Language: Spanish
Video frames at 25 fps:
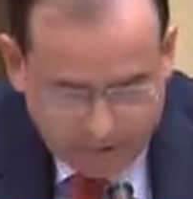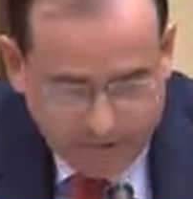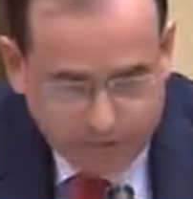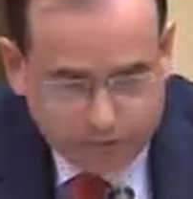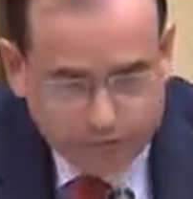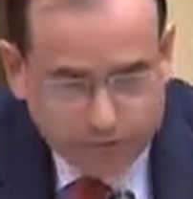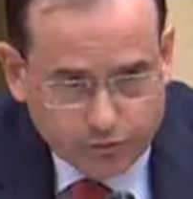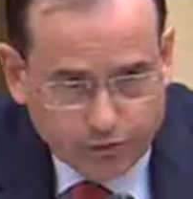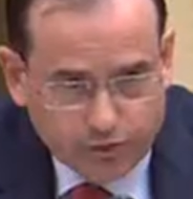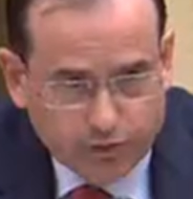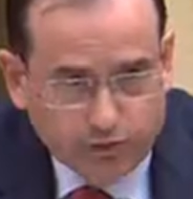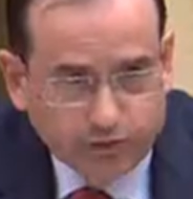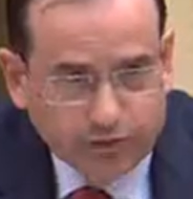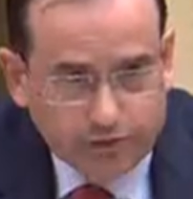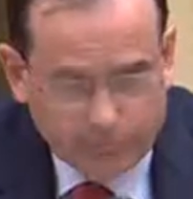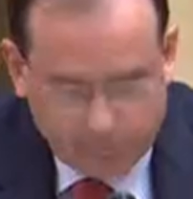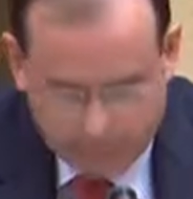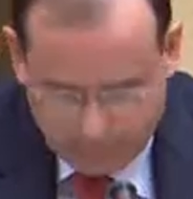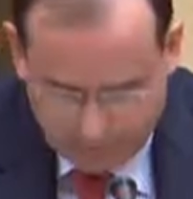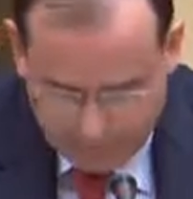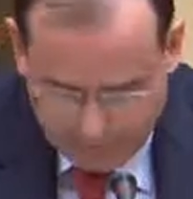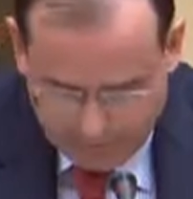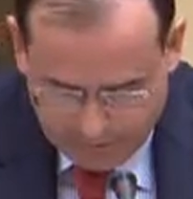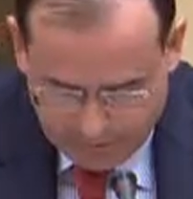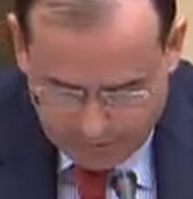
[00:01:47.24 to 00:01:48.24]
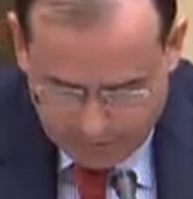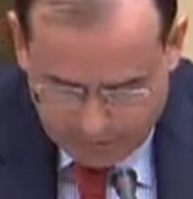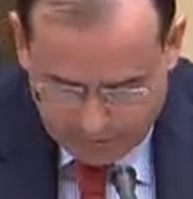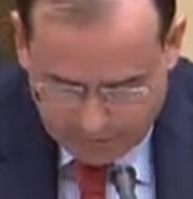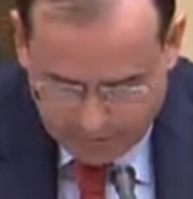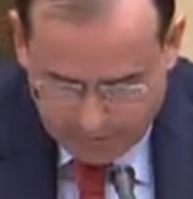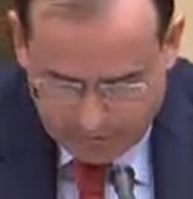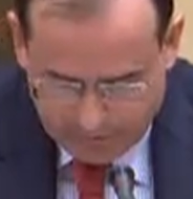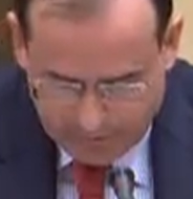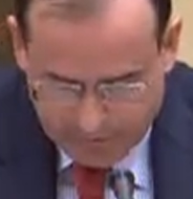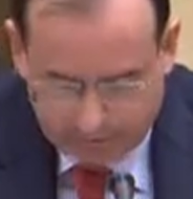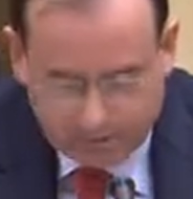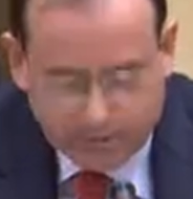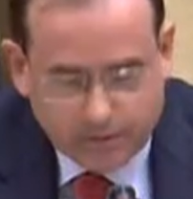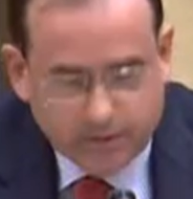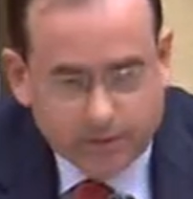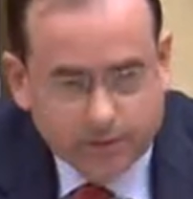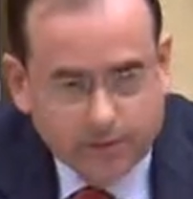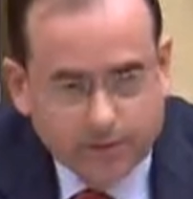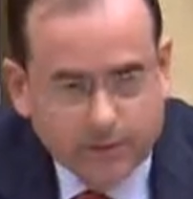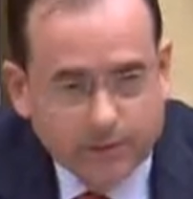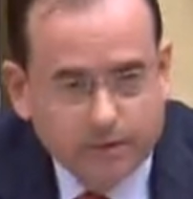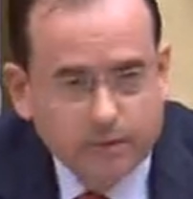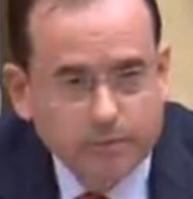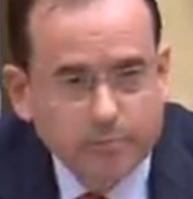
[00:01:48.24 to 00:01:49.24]
decir esto, quiero también precisar
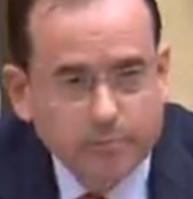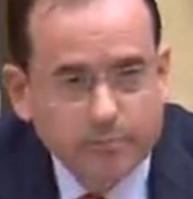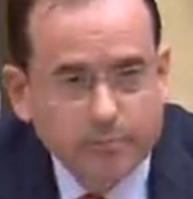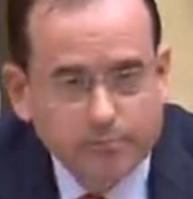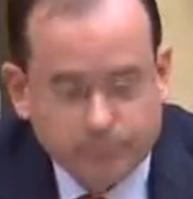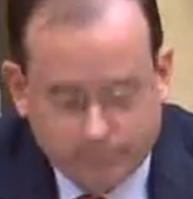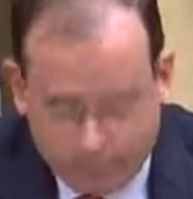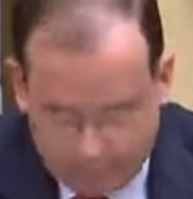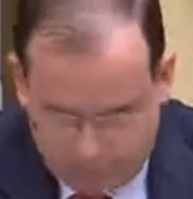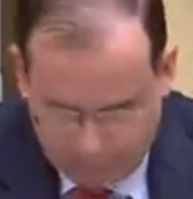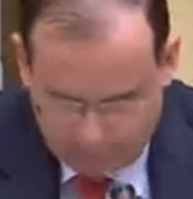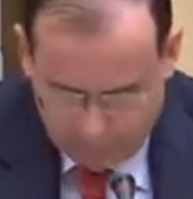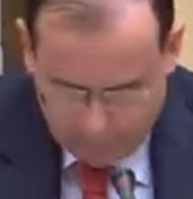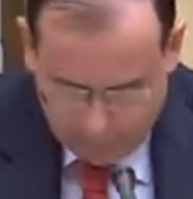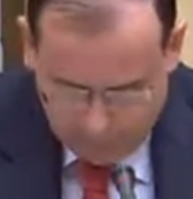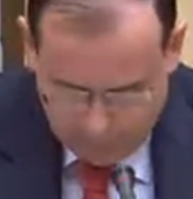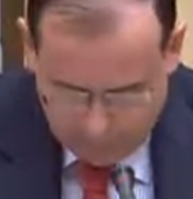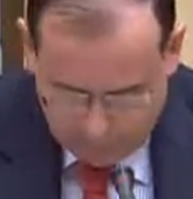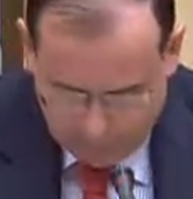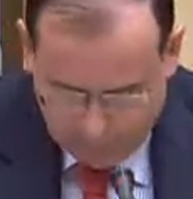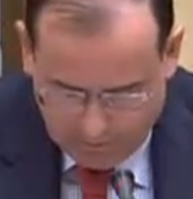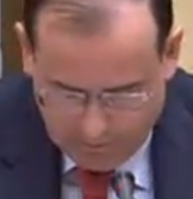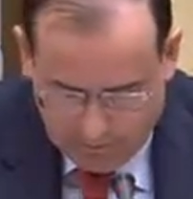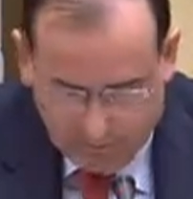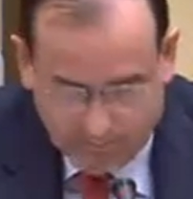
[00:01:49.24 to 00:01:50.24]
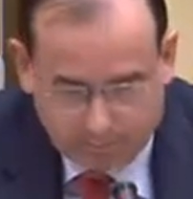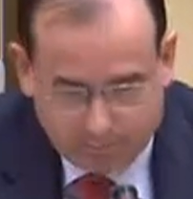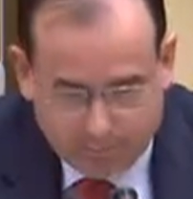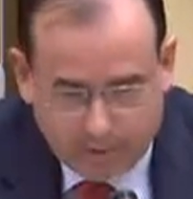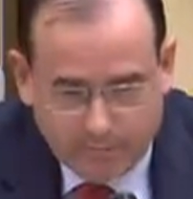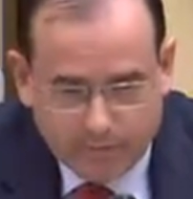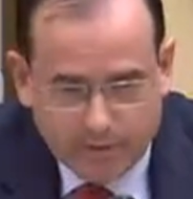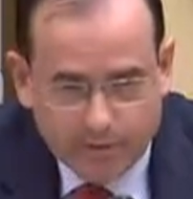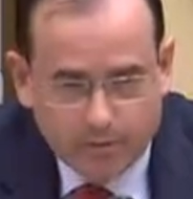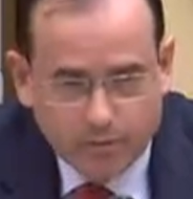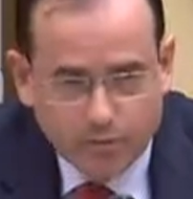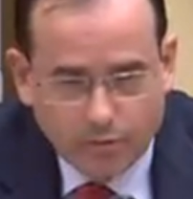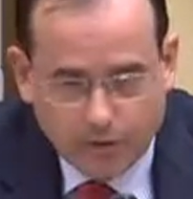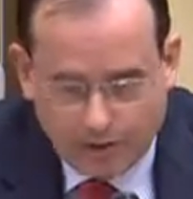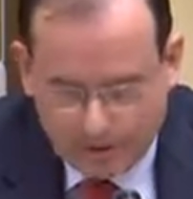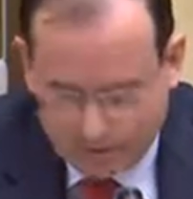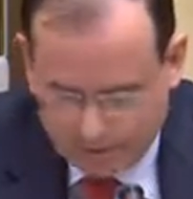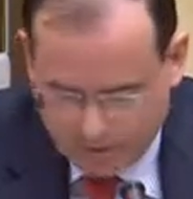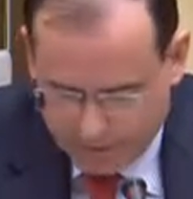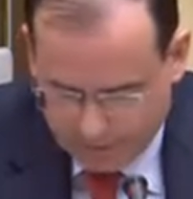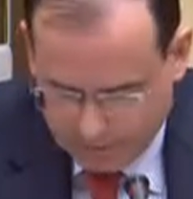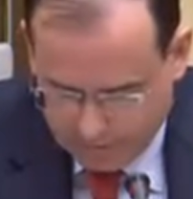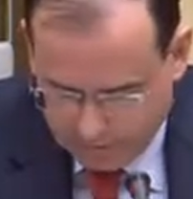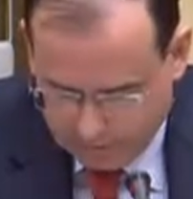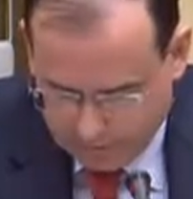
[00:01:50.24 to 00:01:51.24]
que, en, primer
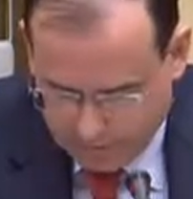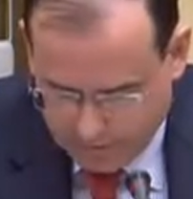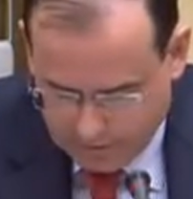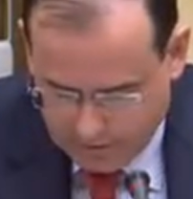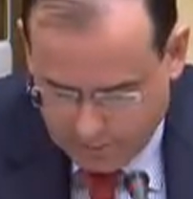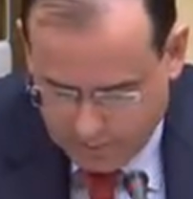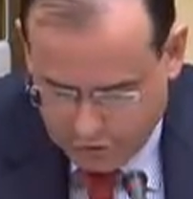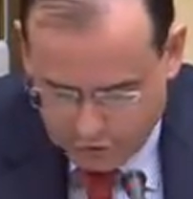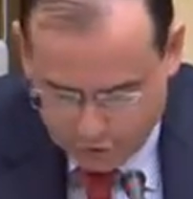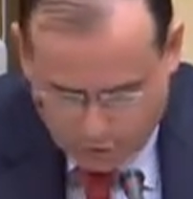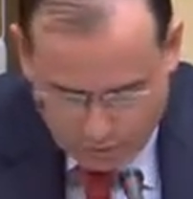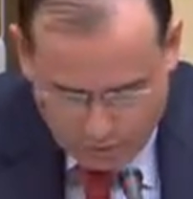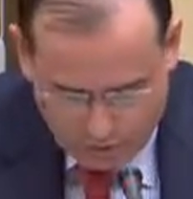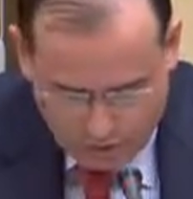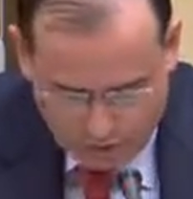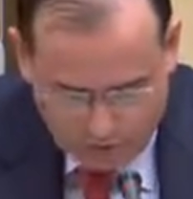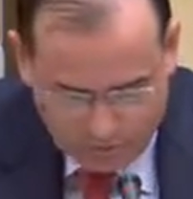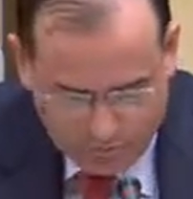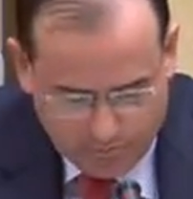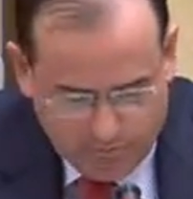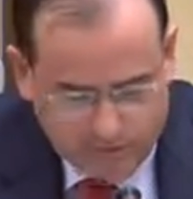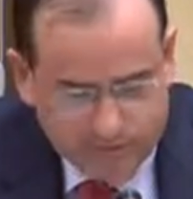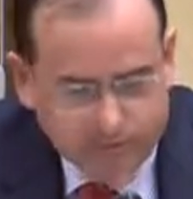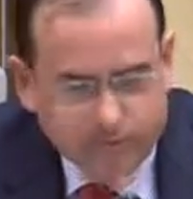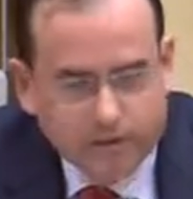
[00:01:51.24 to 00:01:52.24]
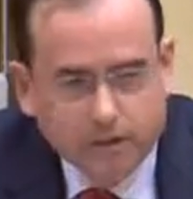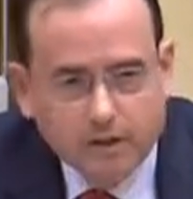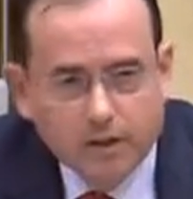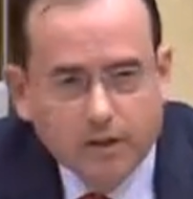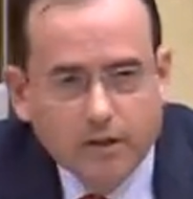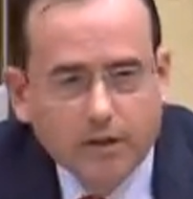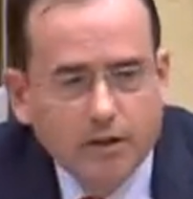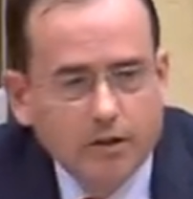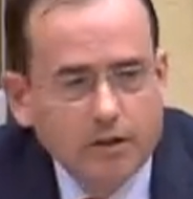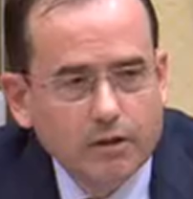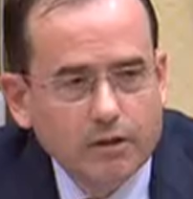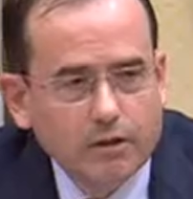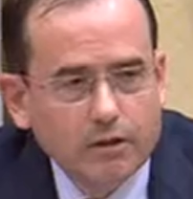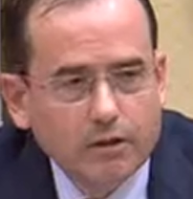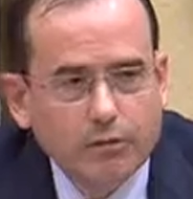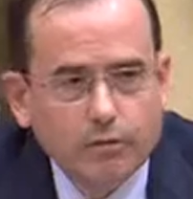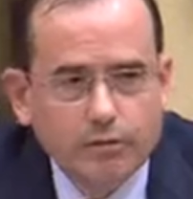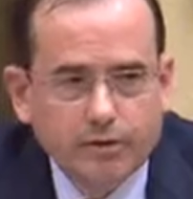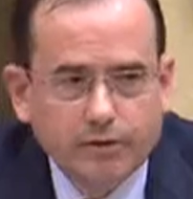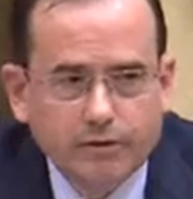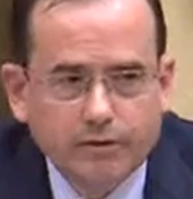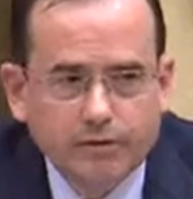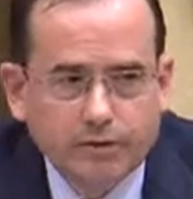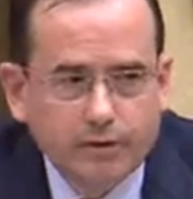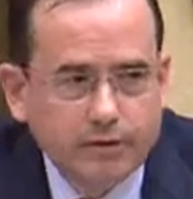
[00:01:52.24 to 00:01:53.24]
lugar, que deseamos, como el que más,
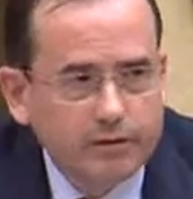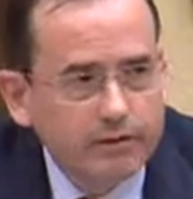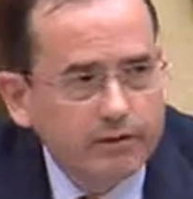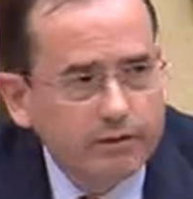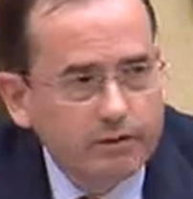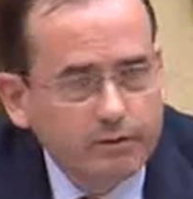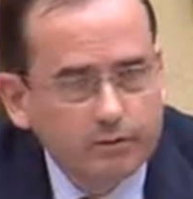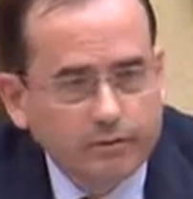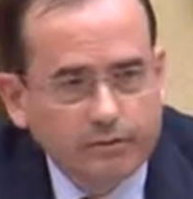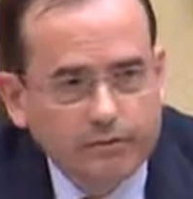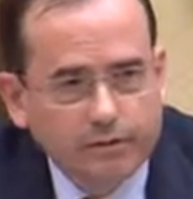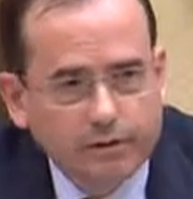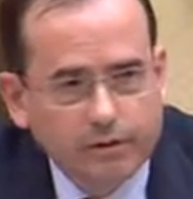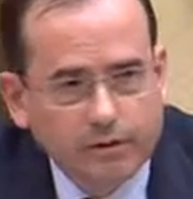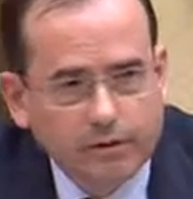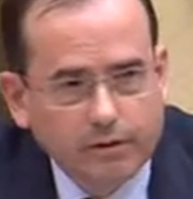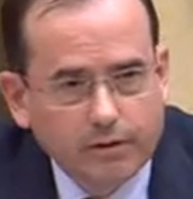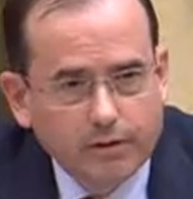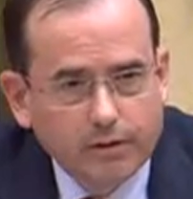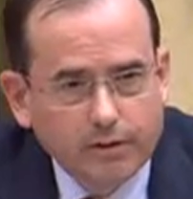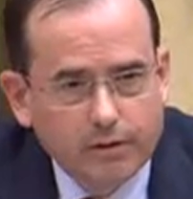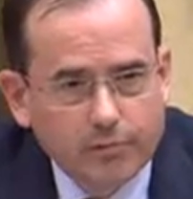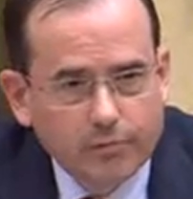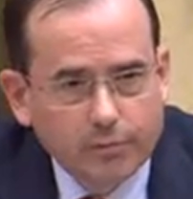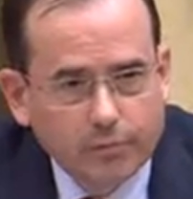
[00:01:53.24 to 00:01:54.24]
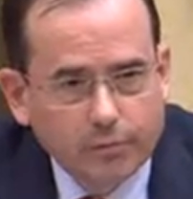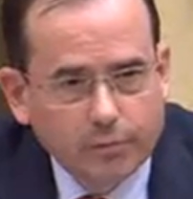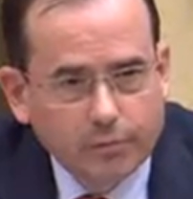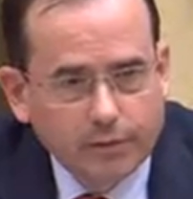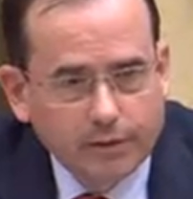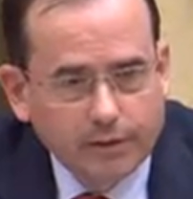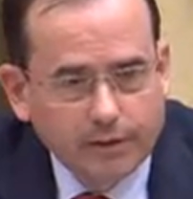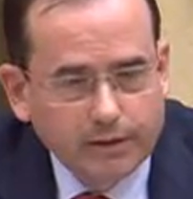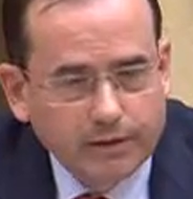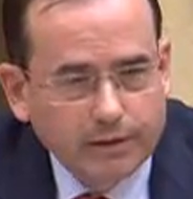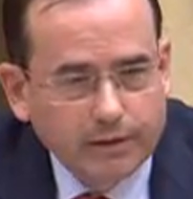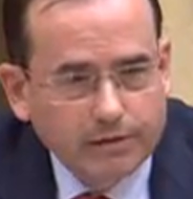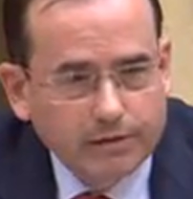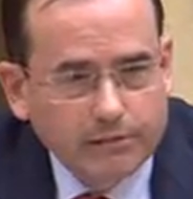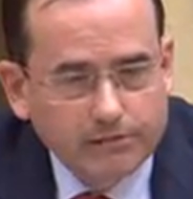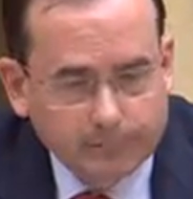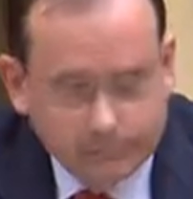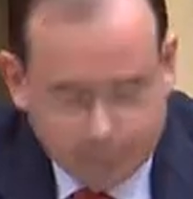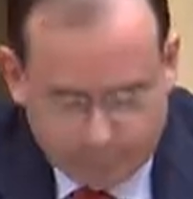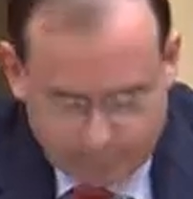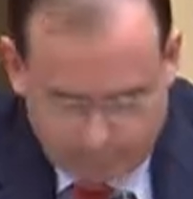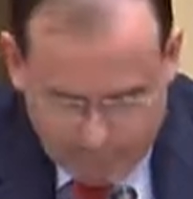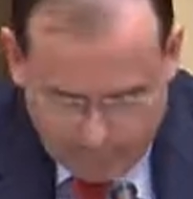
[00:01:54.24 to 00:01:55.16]
una excelente enseñanza pública.